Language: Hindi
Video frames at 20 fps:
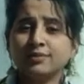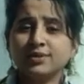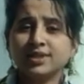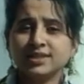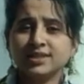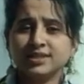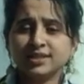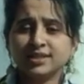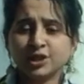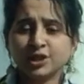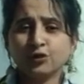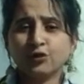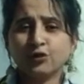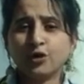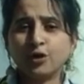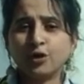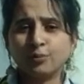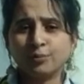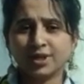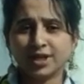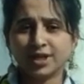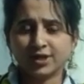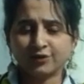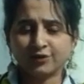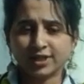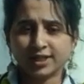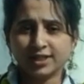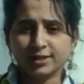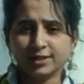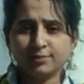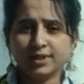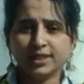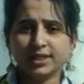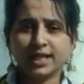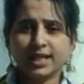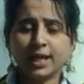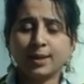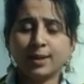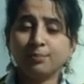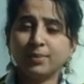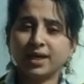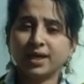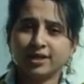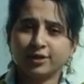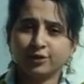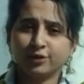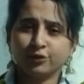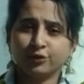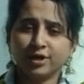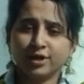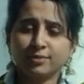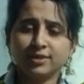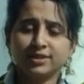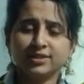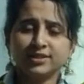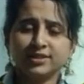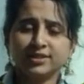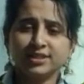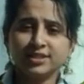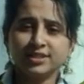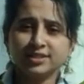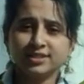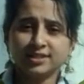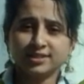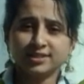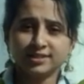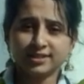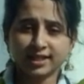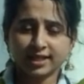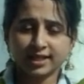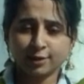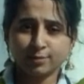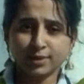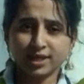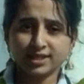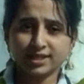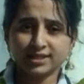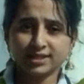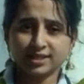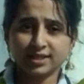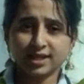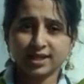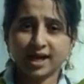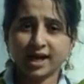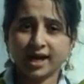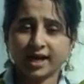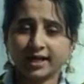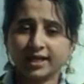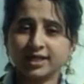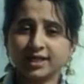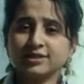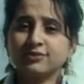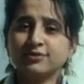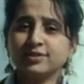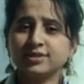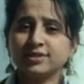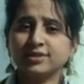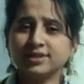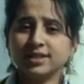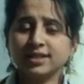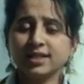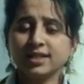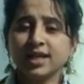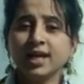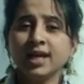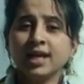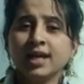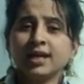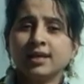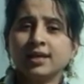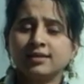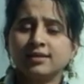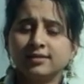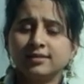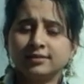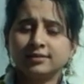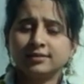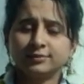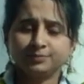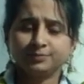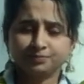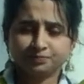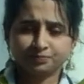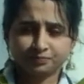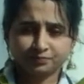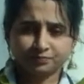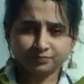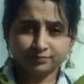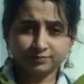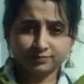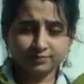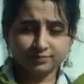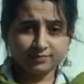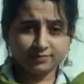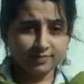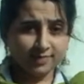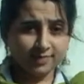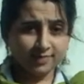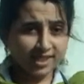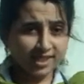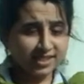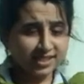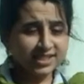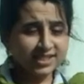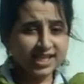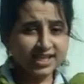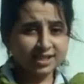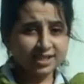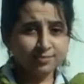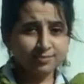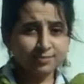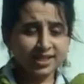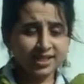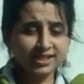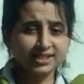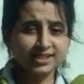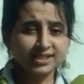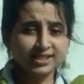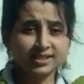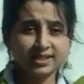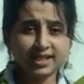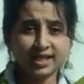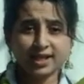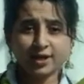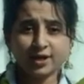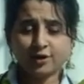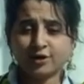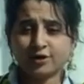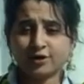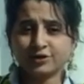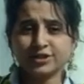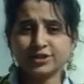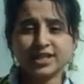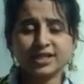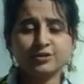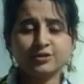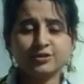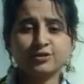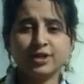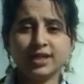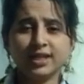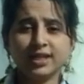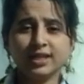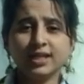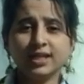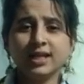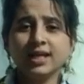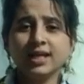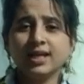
टिंचर की फॉर्म में अवेलेबल हैं बेलाडोना मदर टिंचर सेकंड मेडिसिन आयरस फर्सी कलर ये सेकंड मेडिसिन है और ये जो है